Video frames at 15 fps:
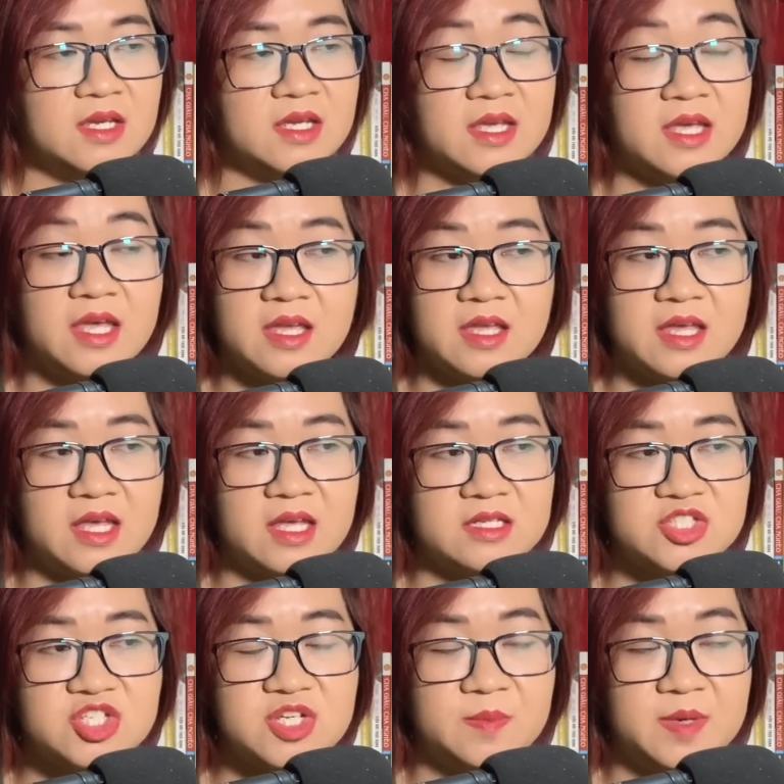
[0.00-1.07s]
Kể cả
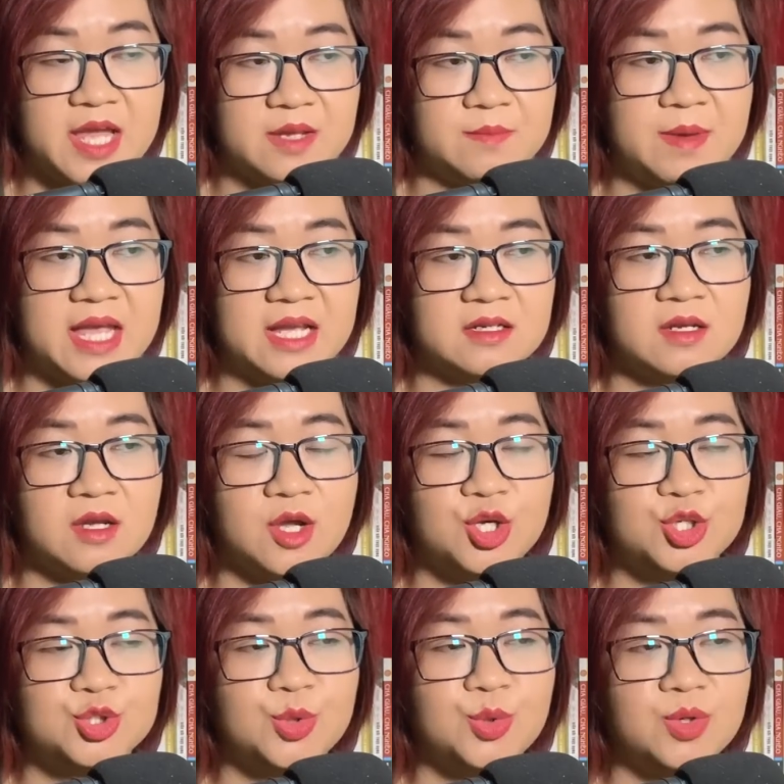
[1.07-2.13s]
chim đại bàng,
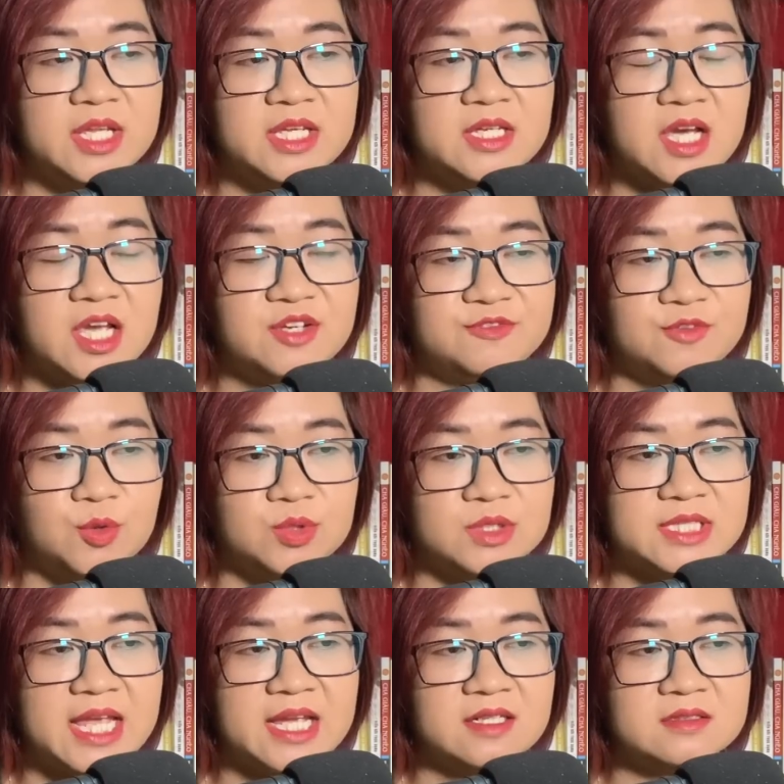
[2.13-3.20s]
thụ linh cây phù
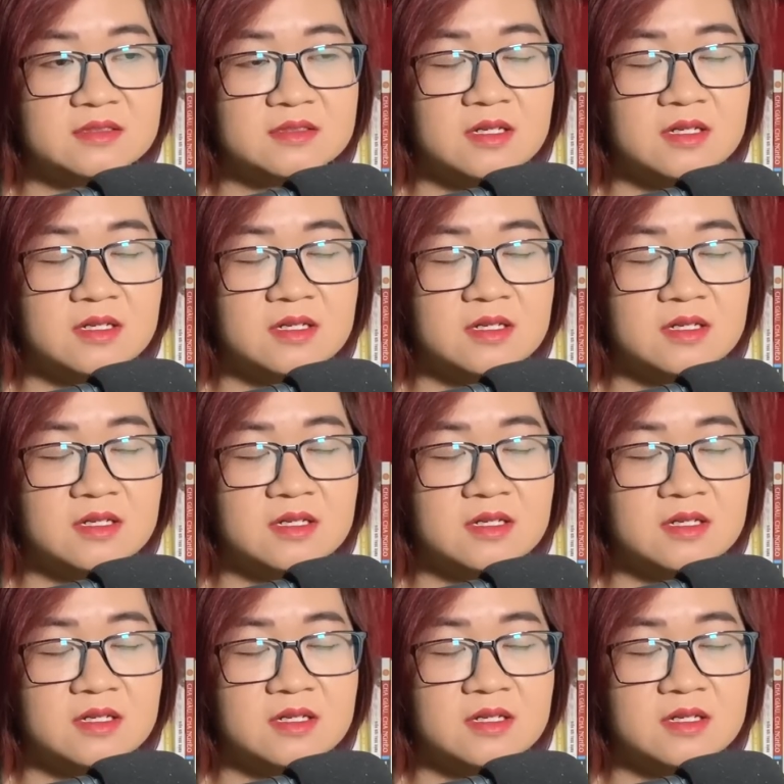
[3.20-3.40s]
tang,